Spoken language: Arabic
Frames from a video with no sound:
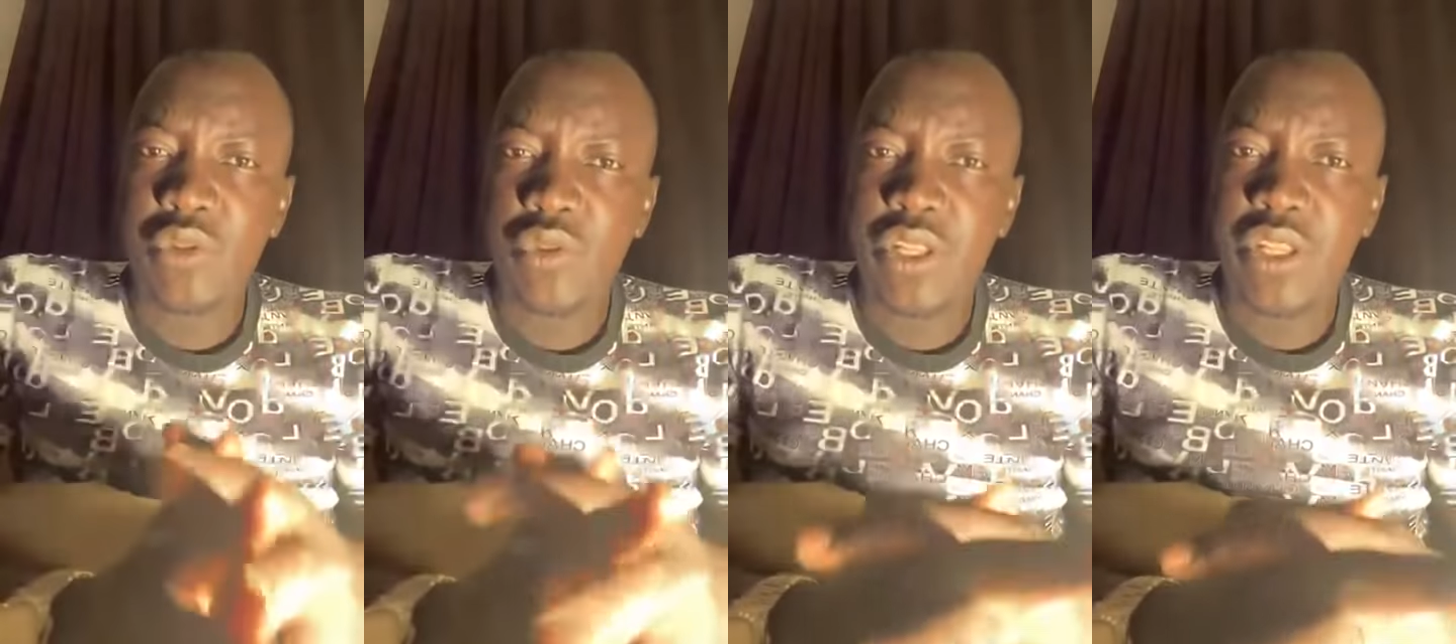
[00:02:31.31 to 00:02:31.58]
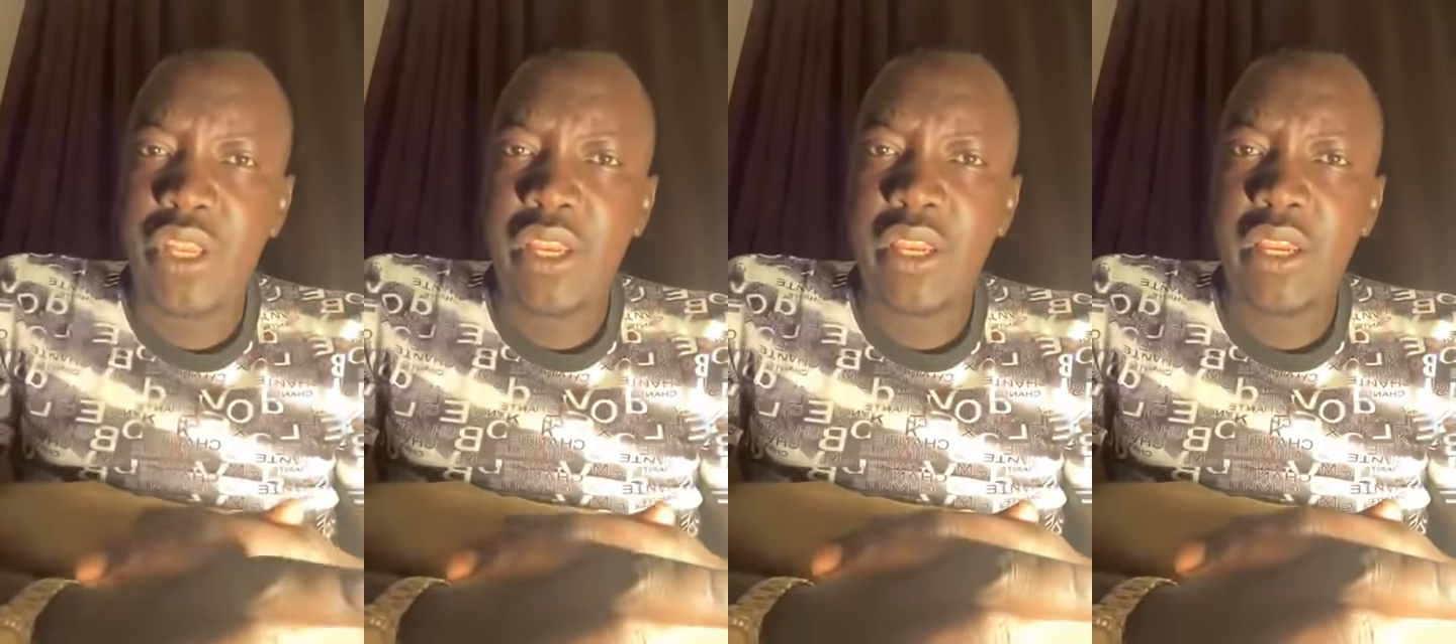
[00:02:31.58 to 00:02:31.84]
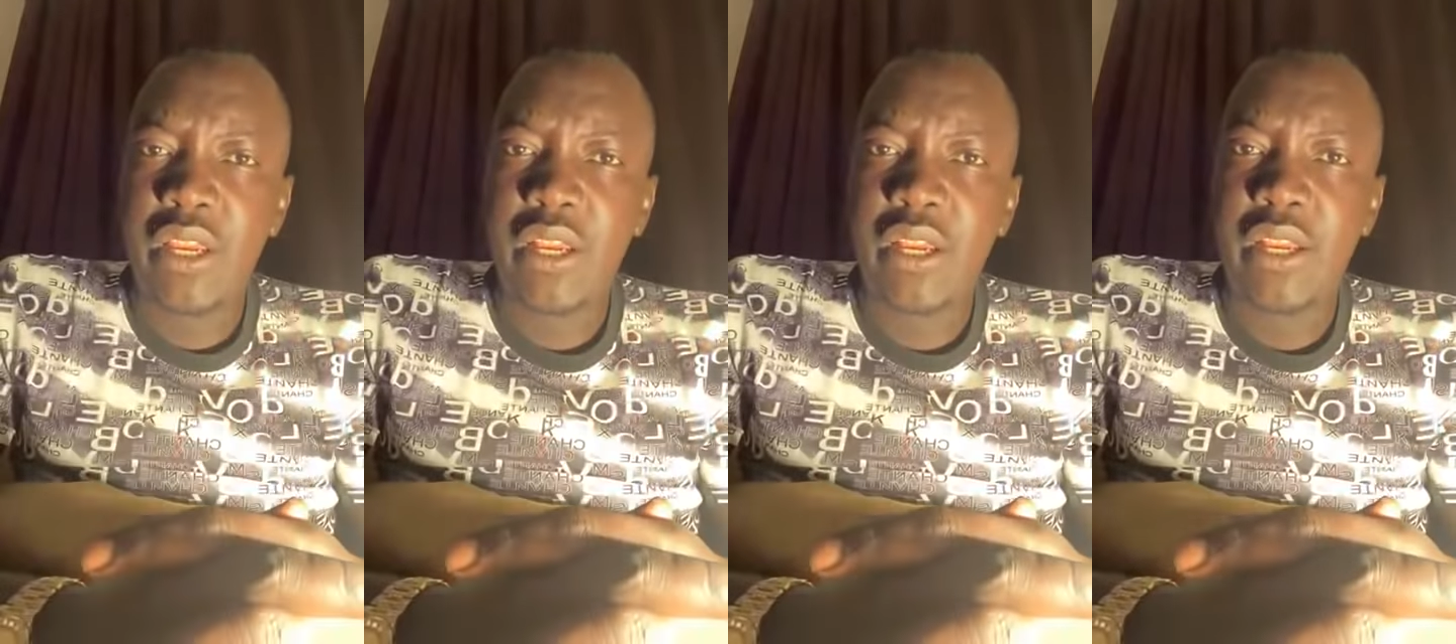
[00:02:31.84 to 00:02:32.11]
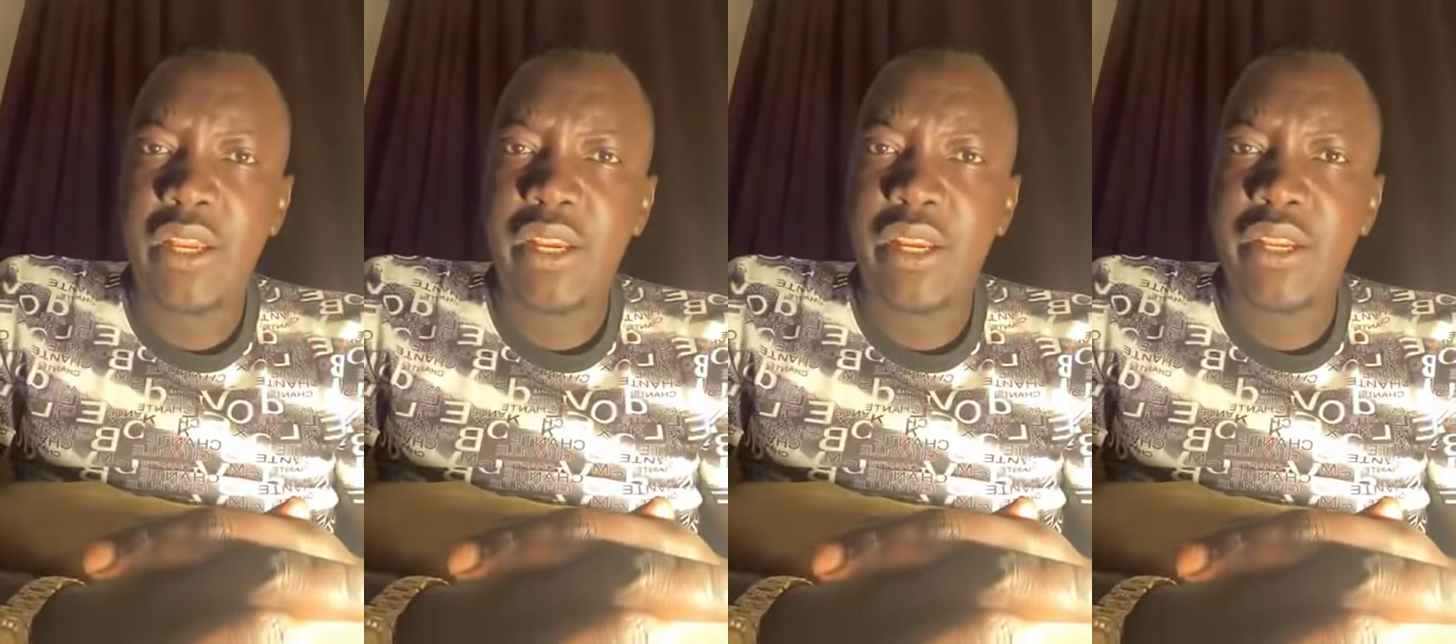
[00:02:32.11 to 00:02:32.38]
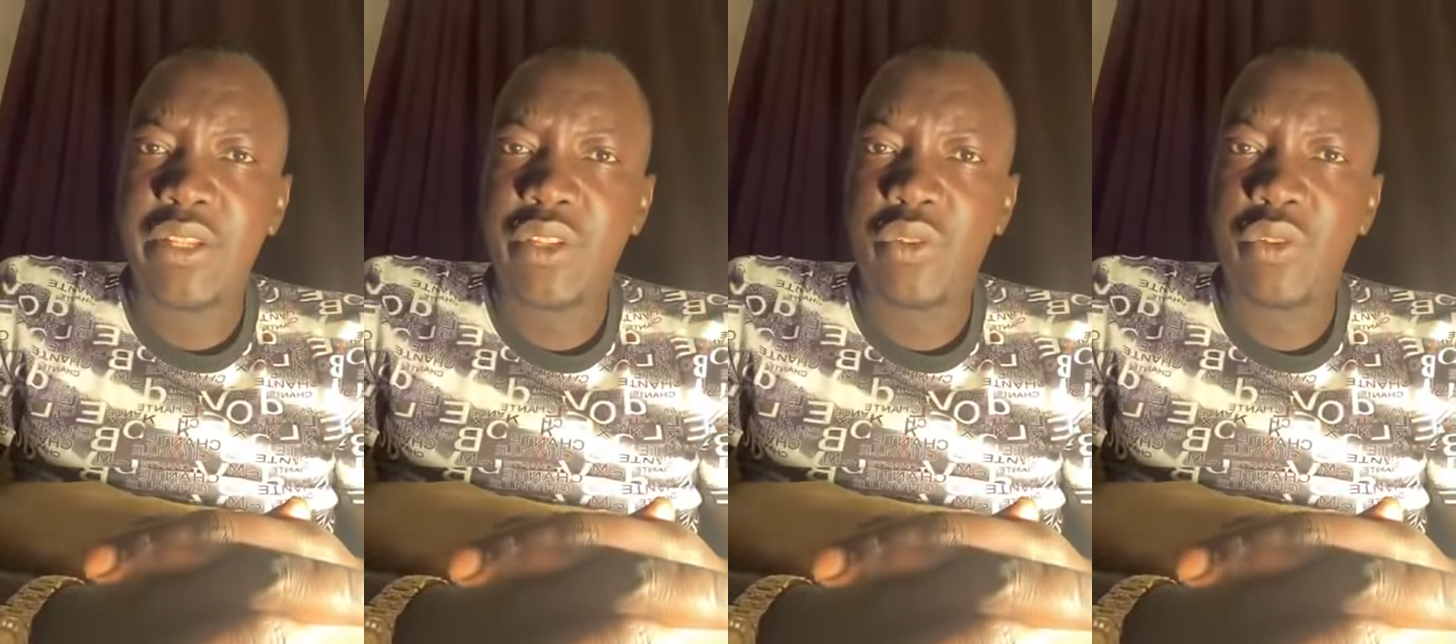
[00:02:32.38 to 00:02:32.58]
يودي آه،